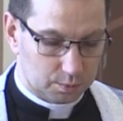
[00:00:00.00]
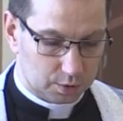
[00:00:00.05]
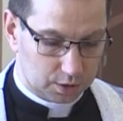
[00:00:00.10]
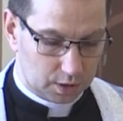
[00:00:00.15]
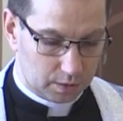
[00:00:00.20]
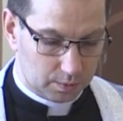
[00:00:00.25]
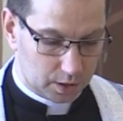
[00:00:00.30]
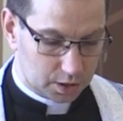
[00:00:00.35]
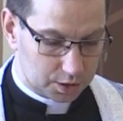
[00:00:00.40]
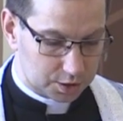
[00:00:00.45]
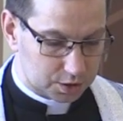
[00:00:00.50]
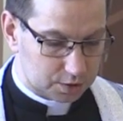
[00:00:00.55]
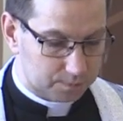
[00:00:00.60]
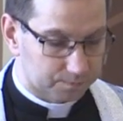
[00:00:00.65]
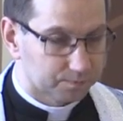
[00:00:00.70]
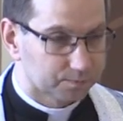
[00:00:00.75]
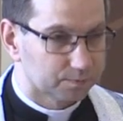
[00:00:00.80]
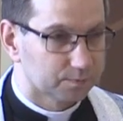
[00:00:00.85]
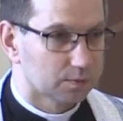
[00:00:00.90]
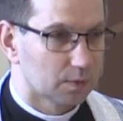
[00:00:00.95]

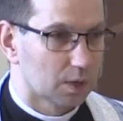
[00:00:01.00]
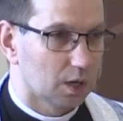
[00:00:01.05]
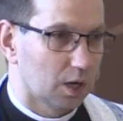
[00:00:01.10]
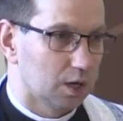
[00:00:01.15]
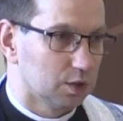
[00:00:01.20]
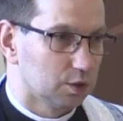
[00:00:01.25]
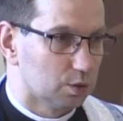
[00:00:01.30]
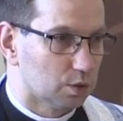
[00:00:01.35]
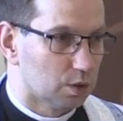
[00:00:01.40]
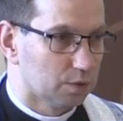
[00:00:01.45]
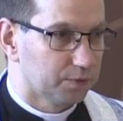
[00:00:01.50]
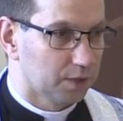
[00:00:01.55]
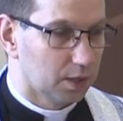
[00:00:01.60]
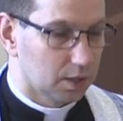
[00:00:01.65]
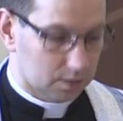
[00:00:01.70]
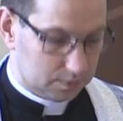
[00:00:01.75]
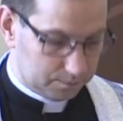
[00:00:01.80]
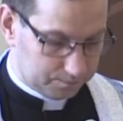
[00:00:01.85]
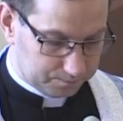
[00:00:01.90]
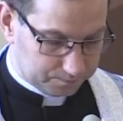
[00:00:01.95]
ponieważ
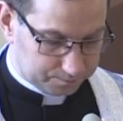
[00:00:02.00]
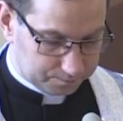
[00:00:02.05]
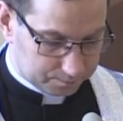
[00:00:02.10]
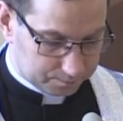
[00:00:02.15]
aniołowie